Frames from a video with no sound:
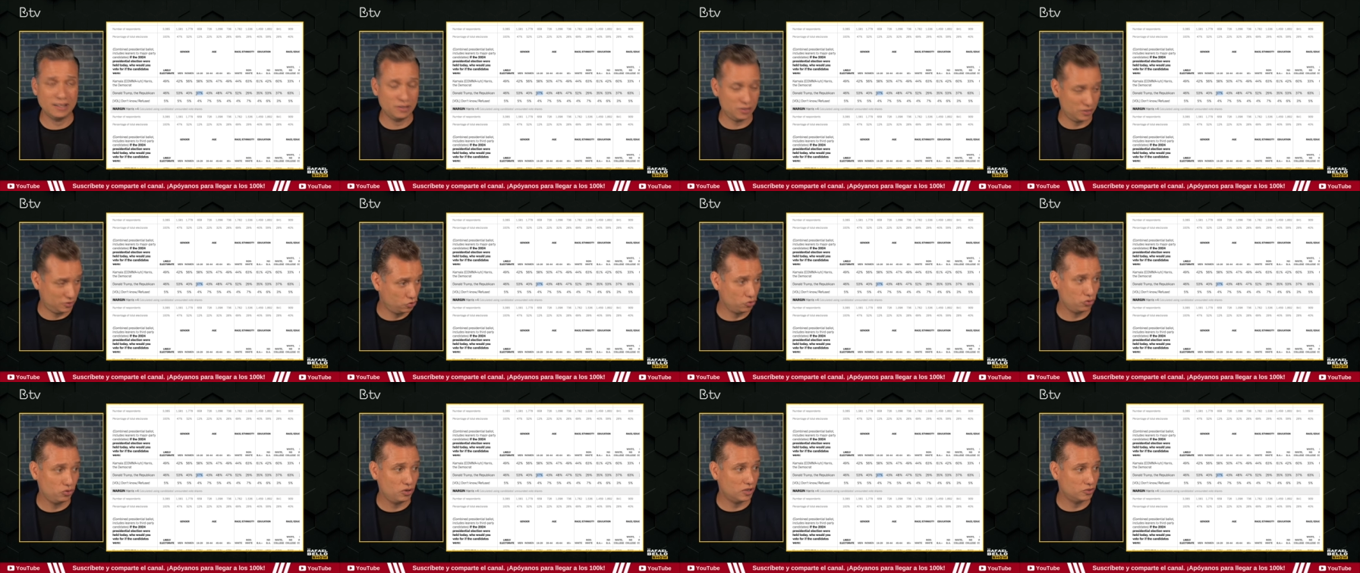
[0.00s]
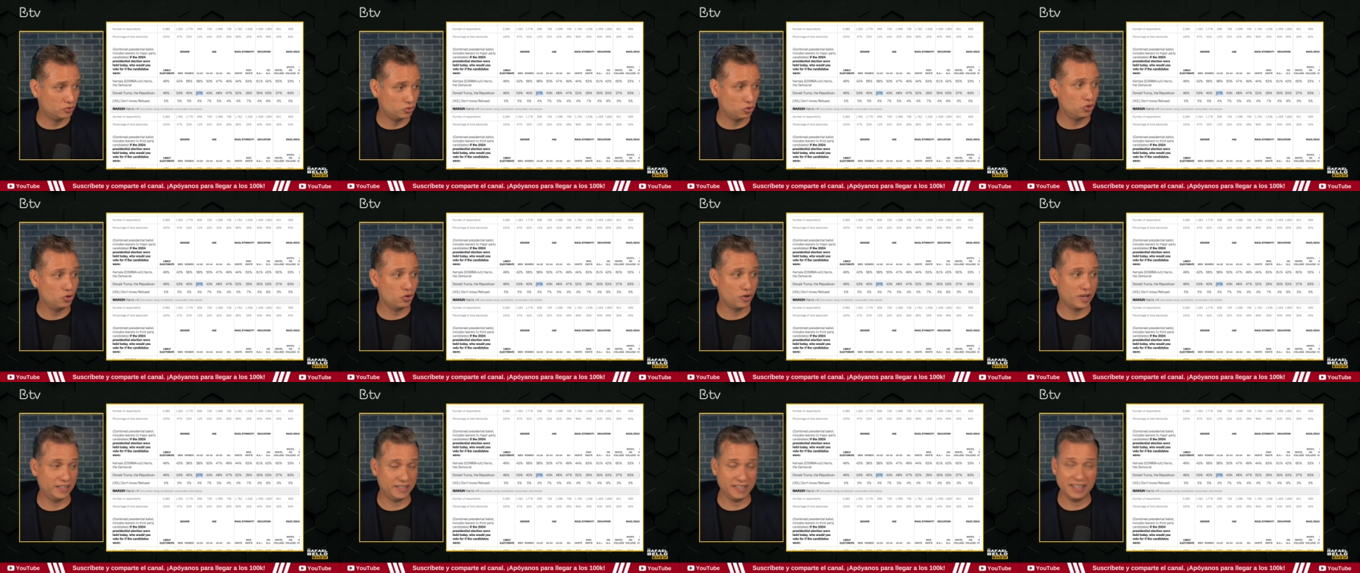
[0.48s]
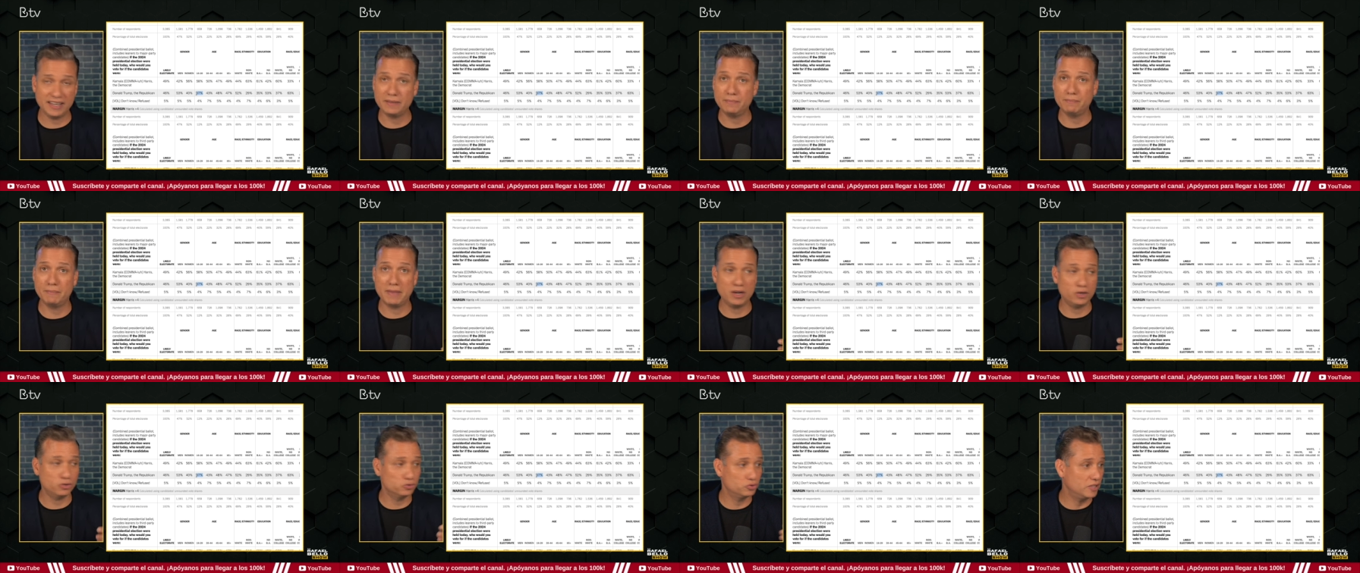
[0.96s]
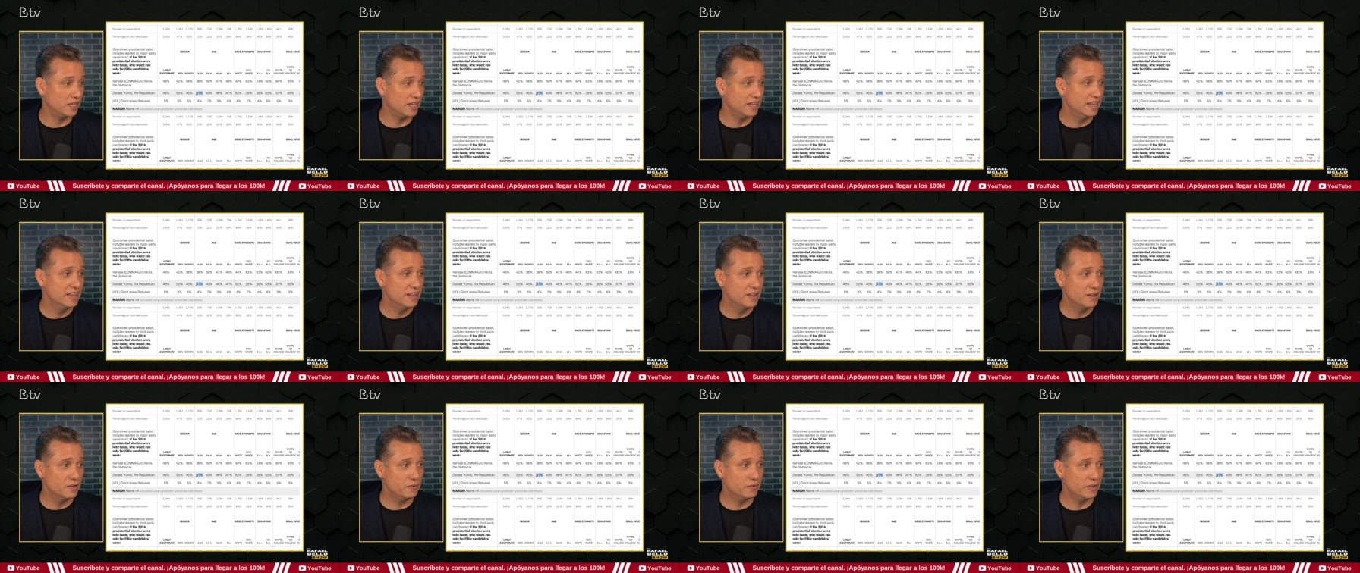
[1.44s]
son, los que tienen menos de,
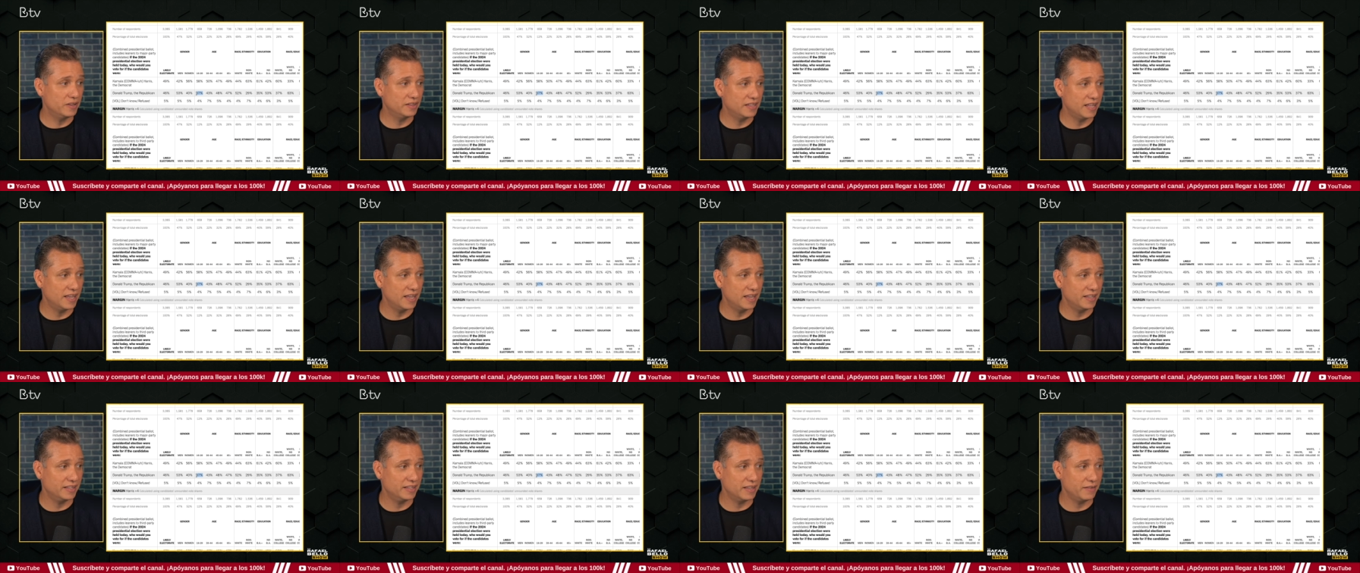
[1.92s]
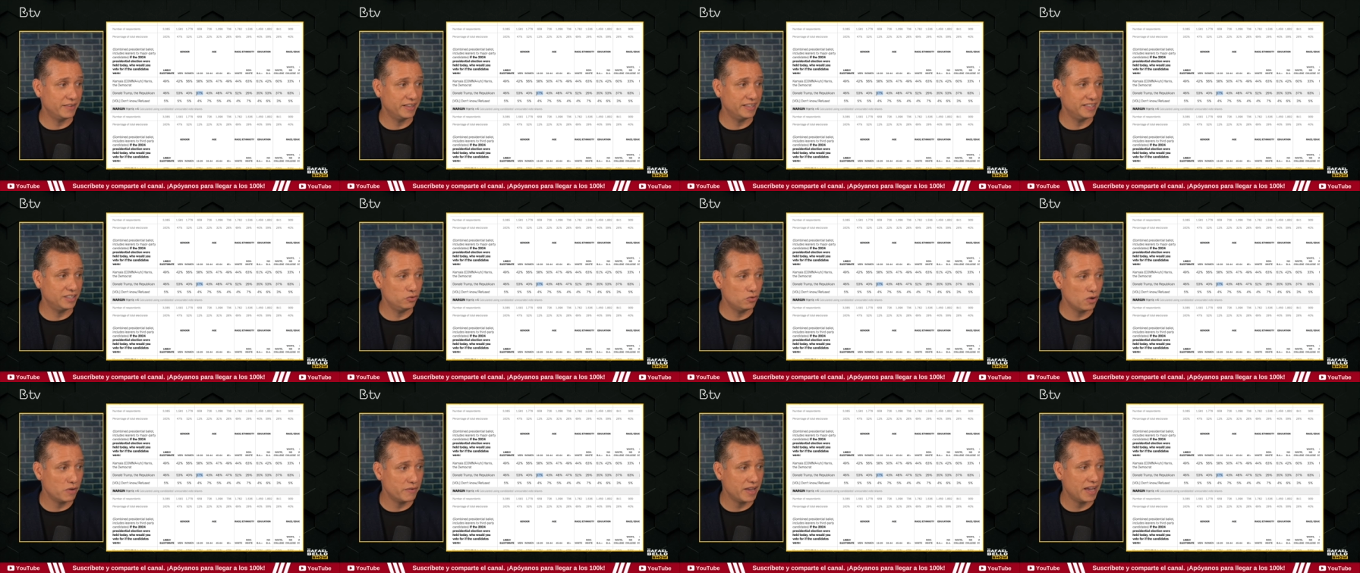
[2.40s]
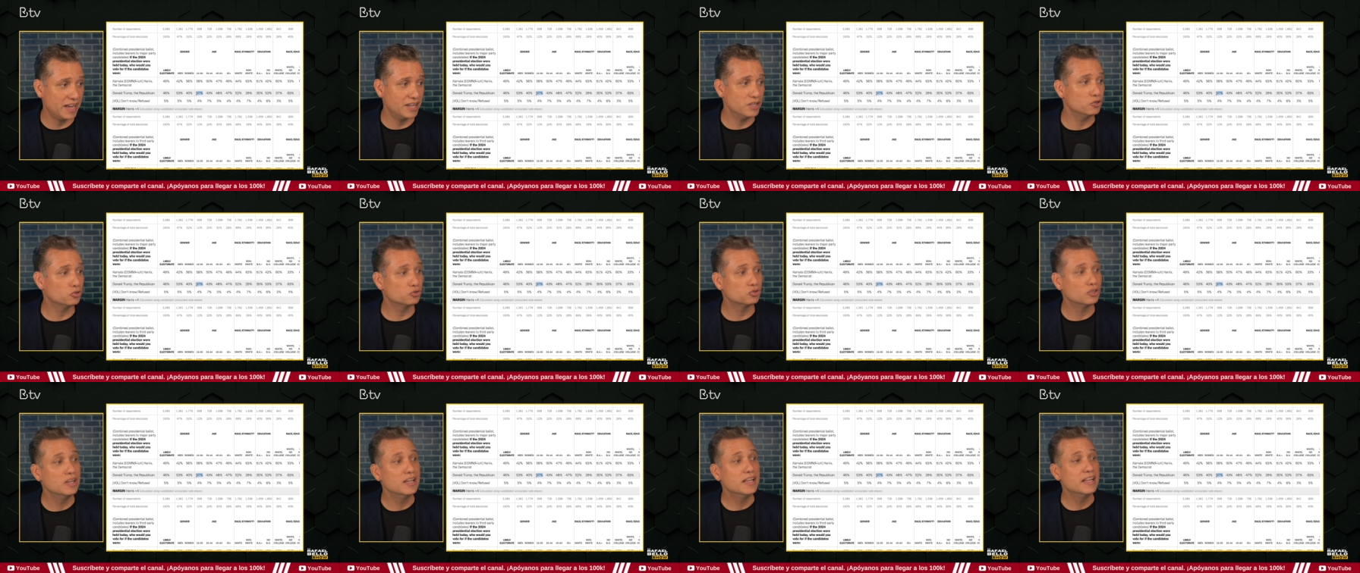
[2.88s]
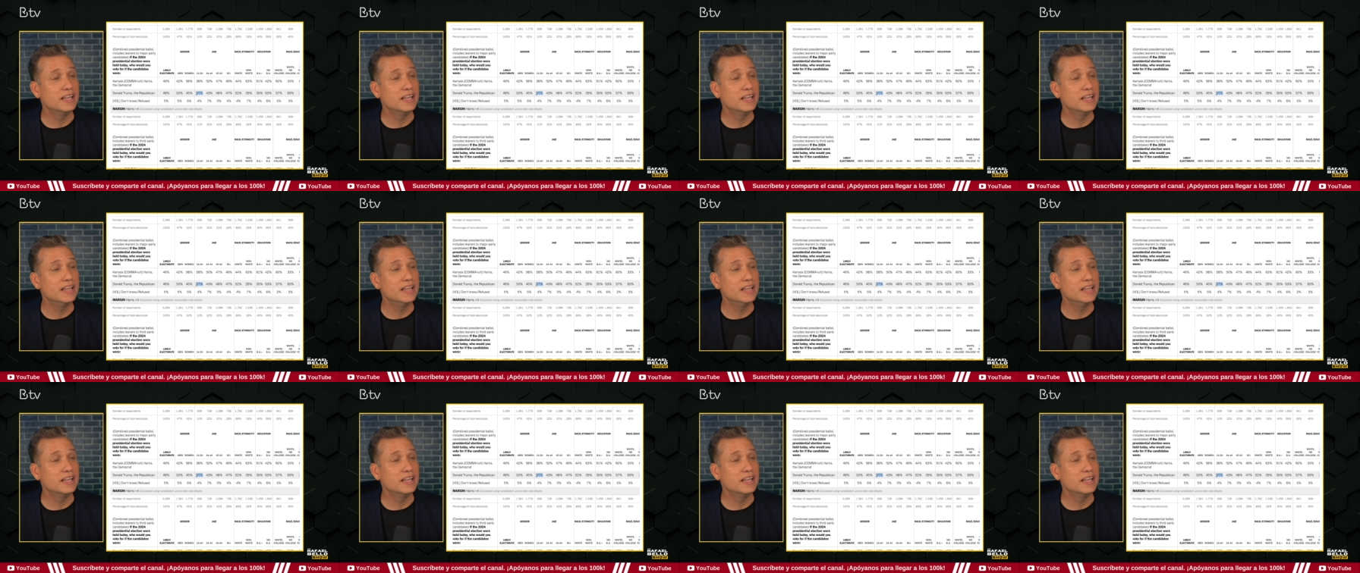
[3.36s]
de 29 años,